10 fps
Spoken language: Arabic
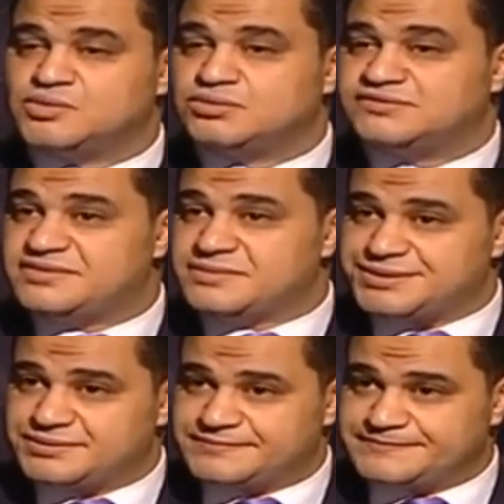موجود فيه
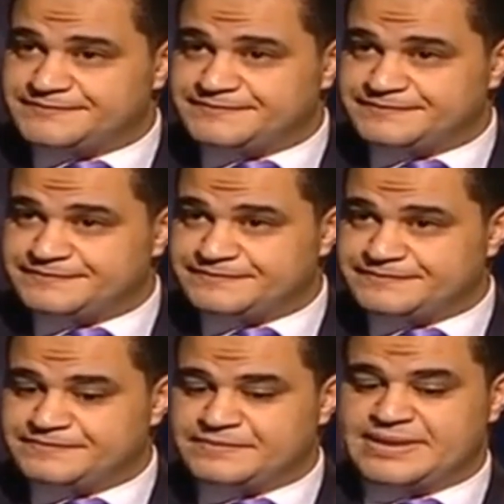ميه
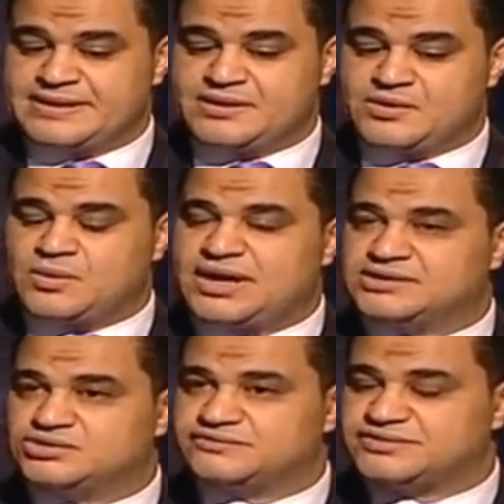
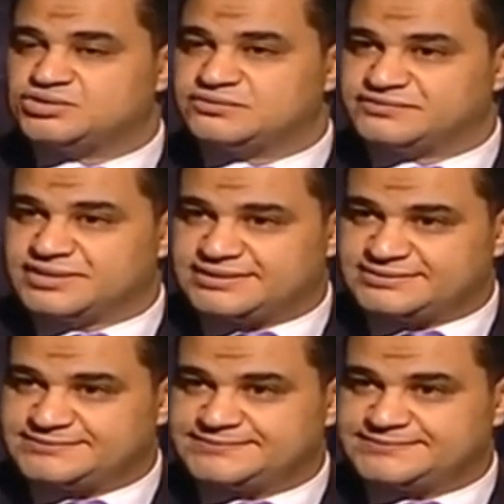وحطوا فيه ضفدع